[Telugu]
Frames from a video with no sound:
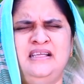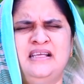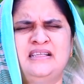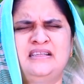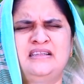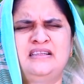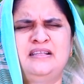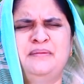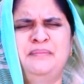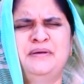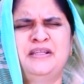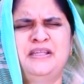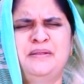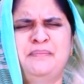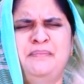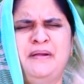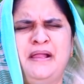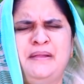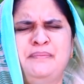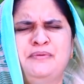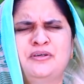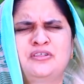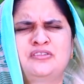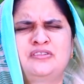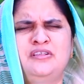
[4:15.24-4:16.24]
ఎంతమంది
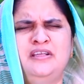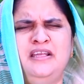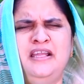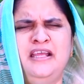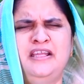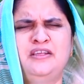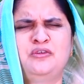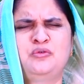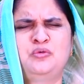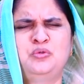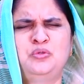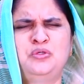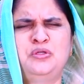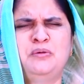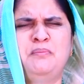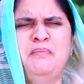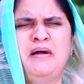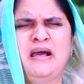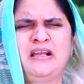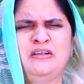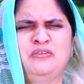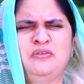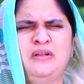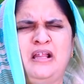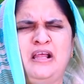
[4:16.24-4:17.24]
భయభక్తులు లేని
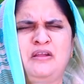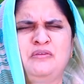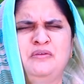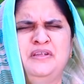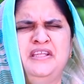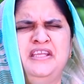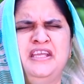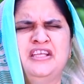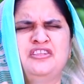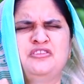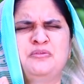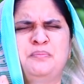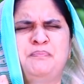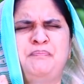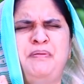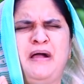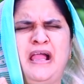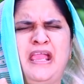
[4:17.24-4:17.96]
కుటుంబాలు ఉన్నారు నీ అందు